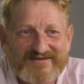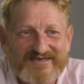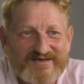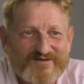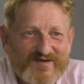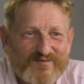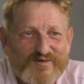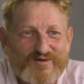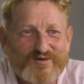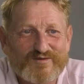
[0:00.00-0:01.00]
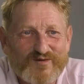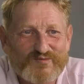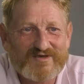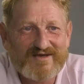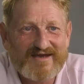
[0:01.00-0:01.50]
Też człowiek był
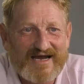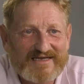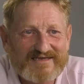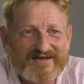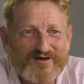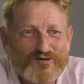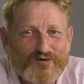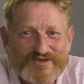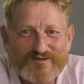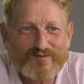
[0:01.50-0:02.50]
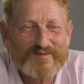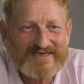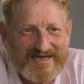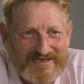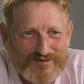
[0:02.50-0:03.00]
głupi, ale ten kogucik, bo
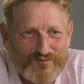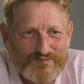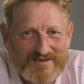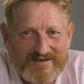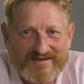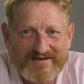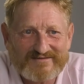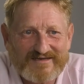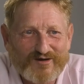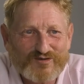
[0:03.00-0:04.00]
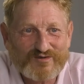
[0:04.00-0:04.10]
matka nie kupiła, no, no,